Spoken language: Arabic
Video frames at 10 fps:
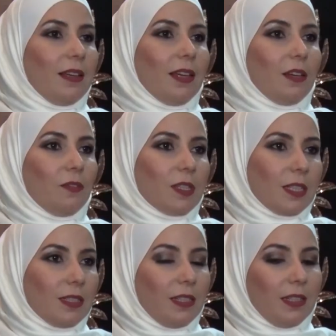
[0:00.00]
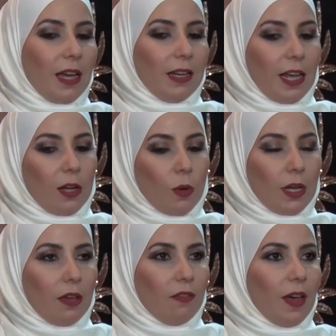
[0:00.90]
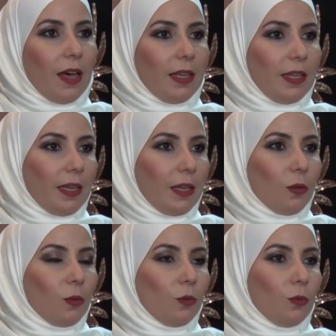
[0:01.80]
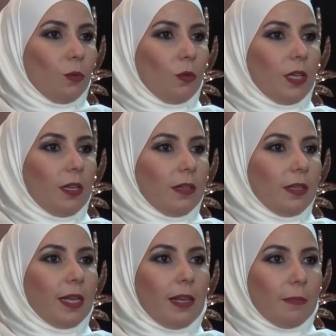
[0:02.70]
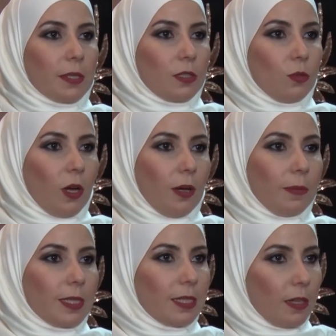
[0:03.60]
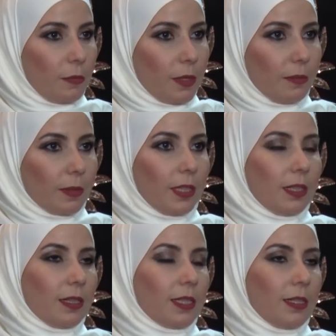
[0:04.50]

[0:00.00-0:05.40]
آه، فساتين يعني الوانها فاهيه وكلها مصنوعه بالسرمه خيطان